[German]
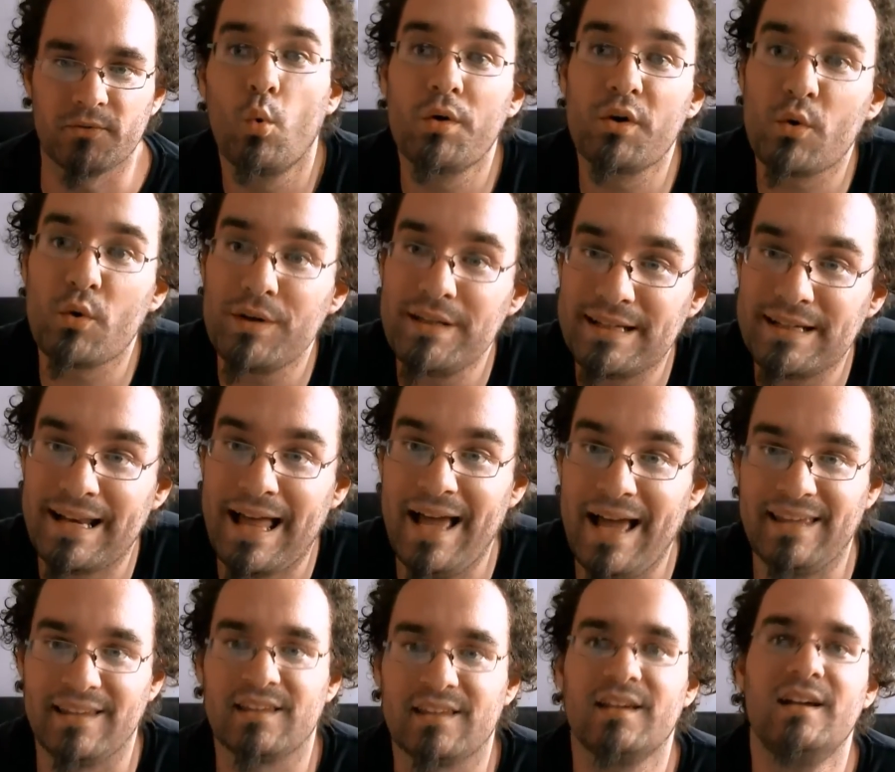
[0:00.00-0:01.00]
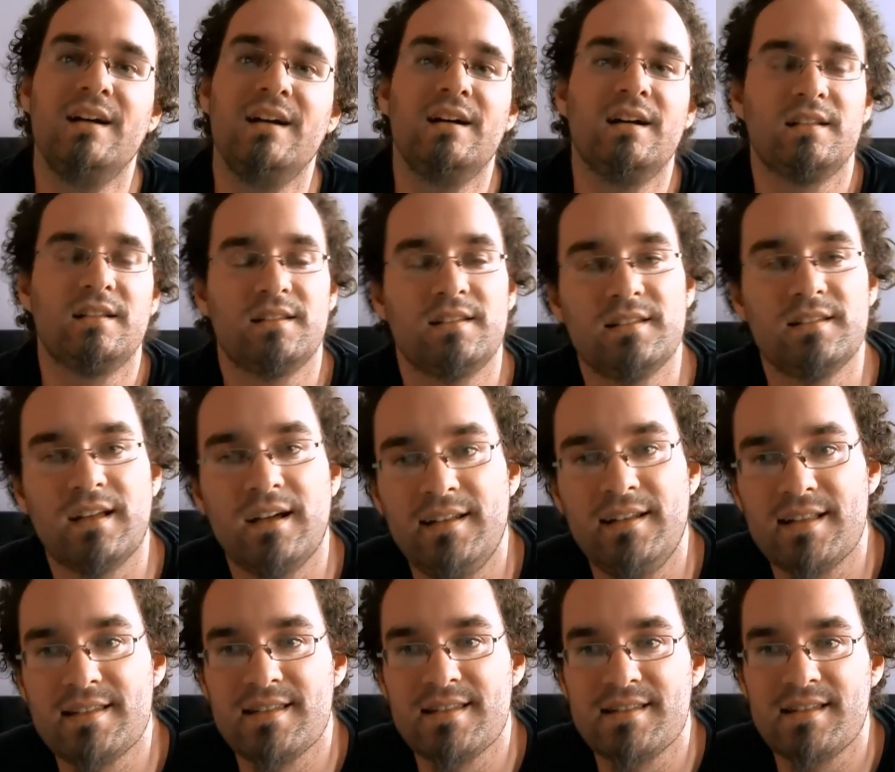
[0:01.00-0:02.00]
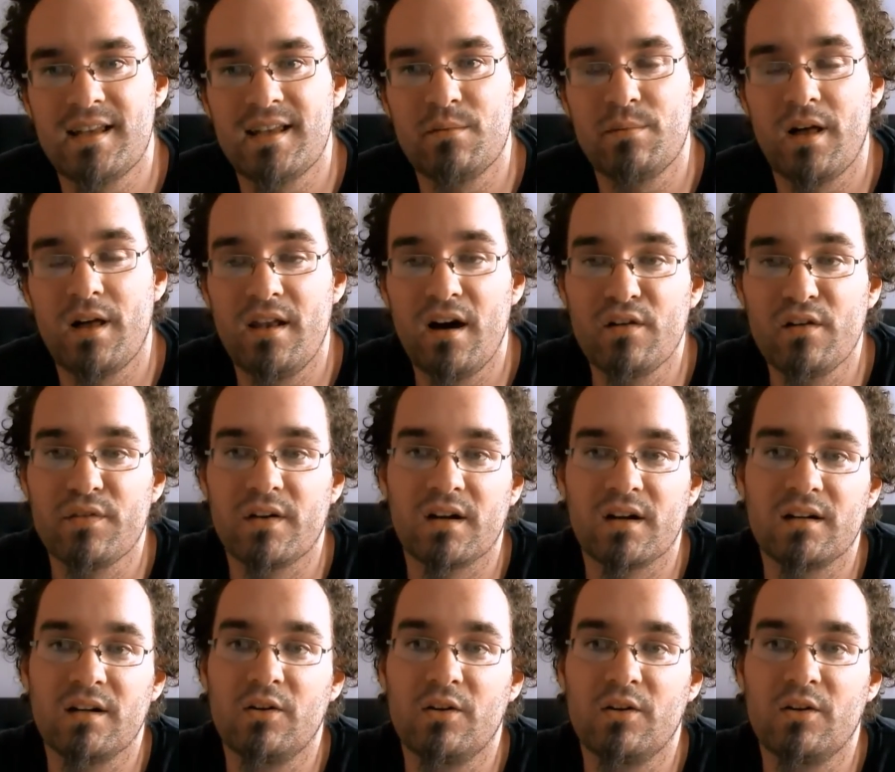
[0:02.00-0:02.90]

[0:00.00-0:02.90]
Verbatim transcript: Oder noch nicht gleich da in letzter Zeit ein paar Nachfragen